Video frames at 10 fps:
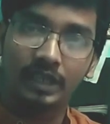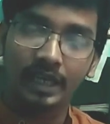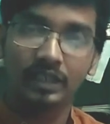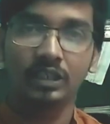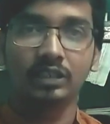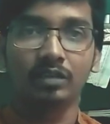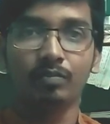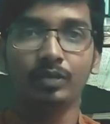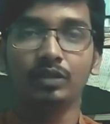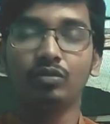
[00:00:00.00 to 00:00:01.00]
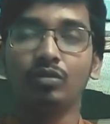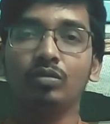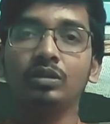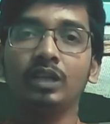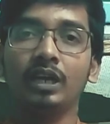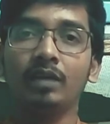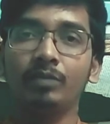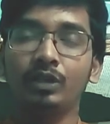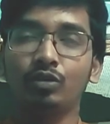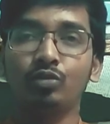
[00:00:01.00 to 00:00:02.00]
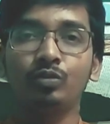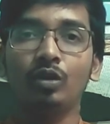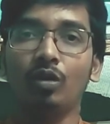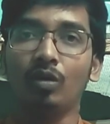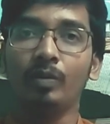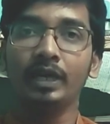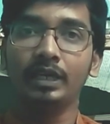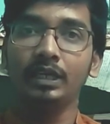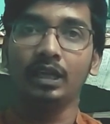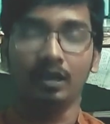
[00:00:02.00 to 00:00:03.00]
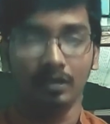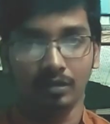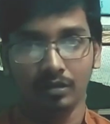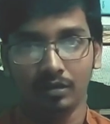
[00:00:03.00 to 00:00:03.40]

ট্যাক্সটা চাপবে তখন তারা বিক্ষুব্ধ হবে কি না